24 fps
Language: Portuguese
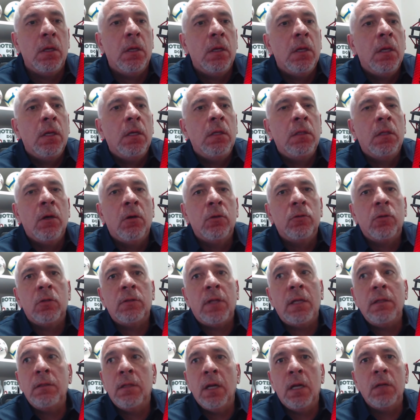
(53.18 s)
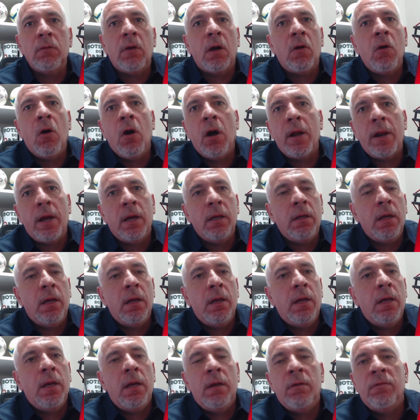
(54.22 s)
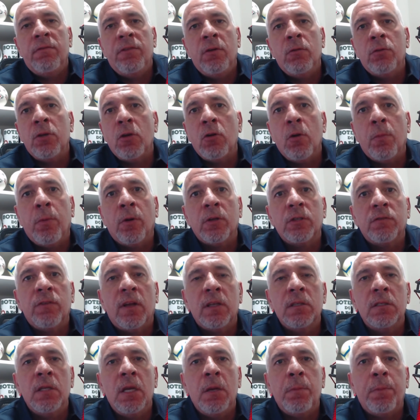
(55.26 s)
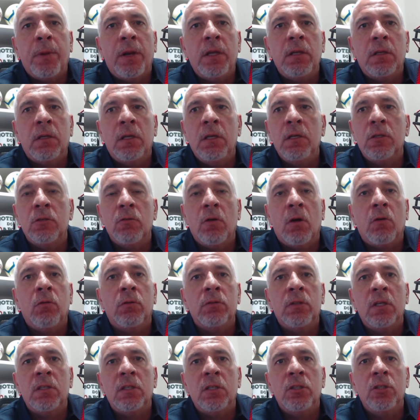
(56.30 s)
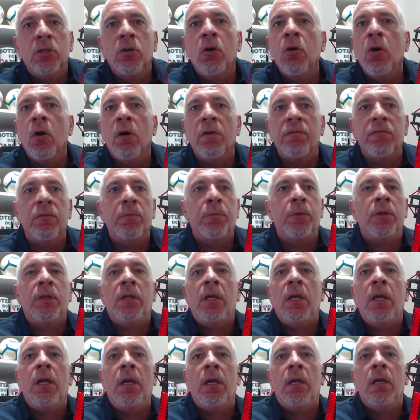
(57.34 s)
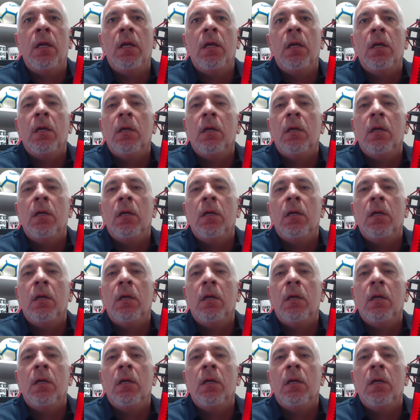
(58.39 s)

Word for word: Então eu estou tentando agora é, ver o que, que eu posso fazer para que isso não aconteça de novo, porque